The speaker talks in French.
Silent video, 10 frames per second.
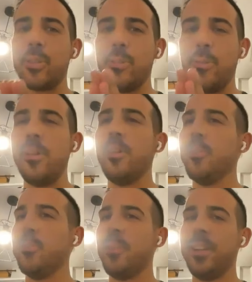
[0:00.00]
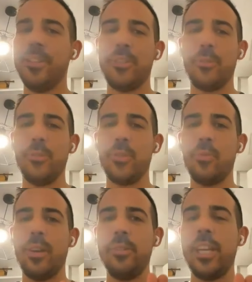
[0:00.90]
Le, lendemain,
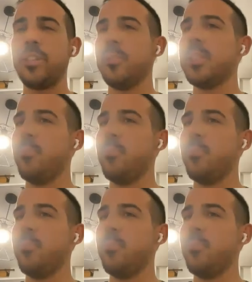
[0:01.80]
je reçois